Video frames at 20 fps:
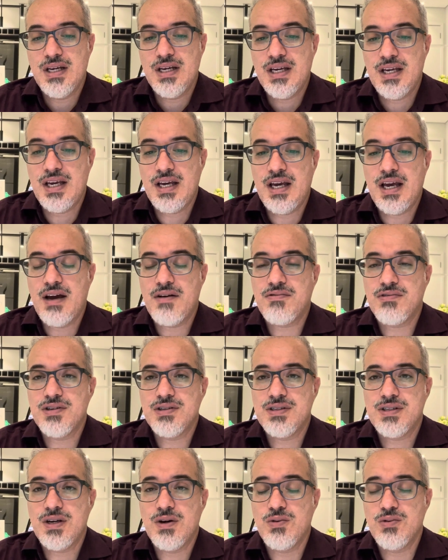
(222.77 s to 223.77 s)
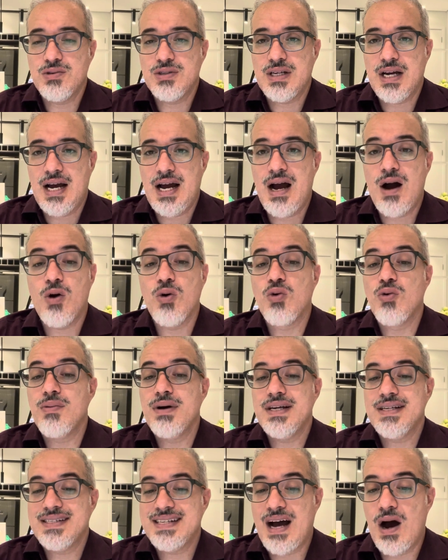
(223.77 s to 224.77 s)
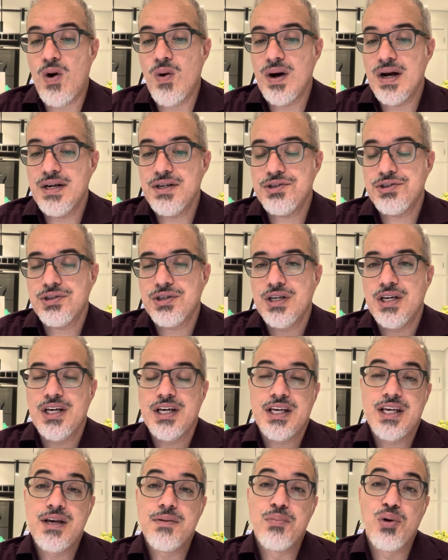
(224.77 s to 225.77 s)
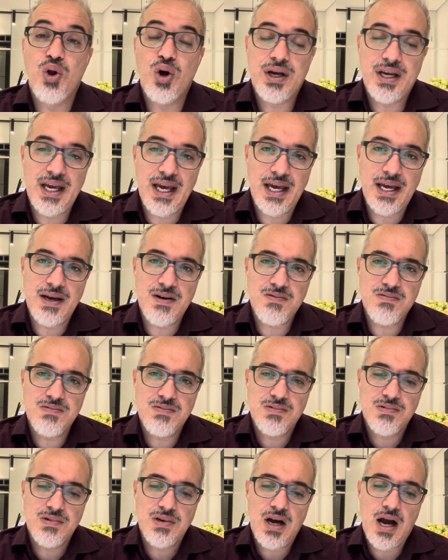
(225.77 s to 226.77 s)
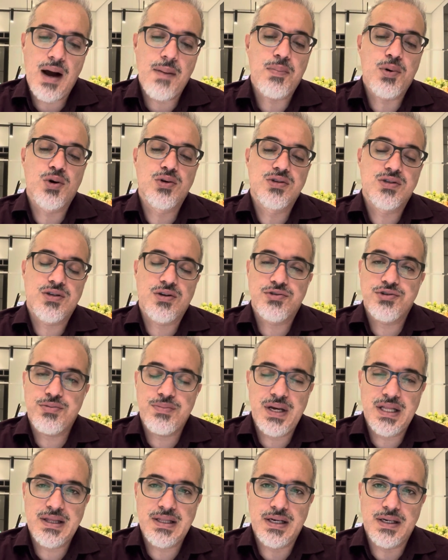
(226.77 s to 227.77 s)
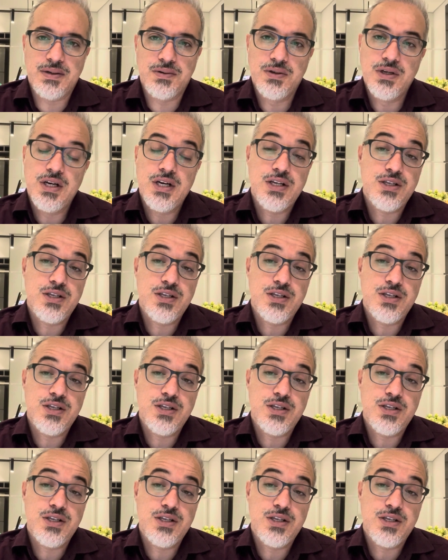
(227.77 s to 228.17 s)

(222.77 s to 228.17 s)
que é você usar algumas algas que bloqueiam a produção de metano.